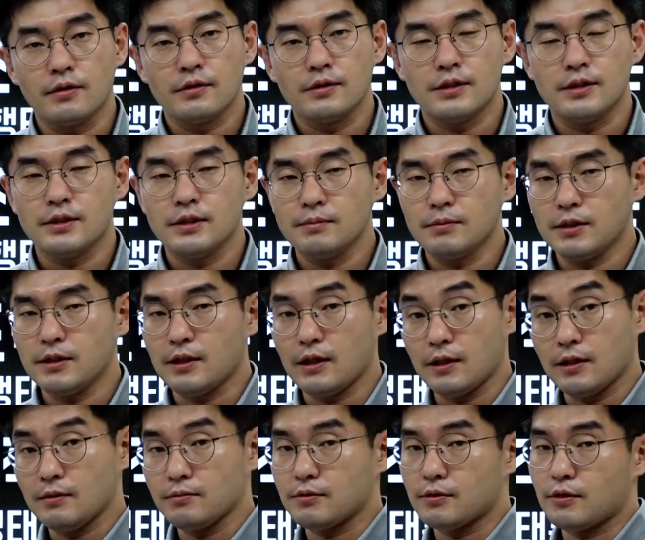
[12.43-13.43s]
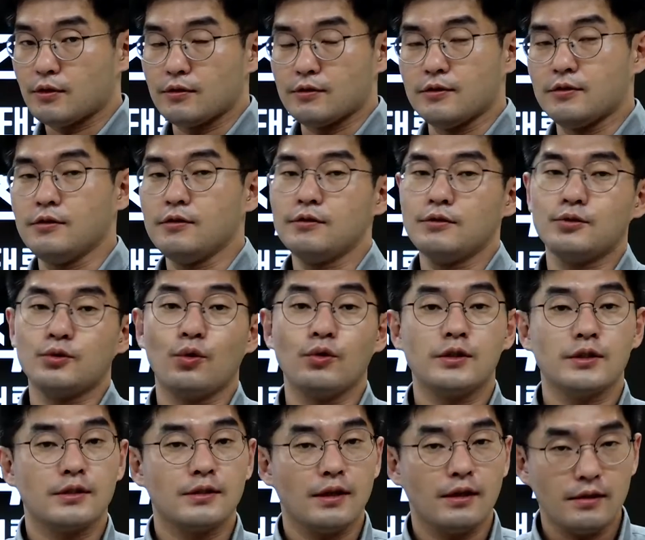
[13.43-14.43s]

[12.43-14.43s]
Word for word: 지금 이 강의부터는 조직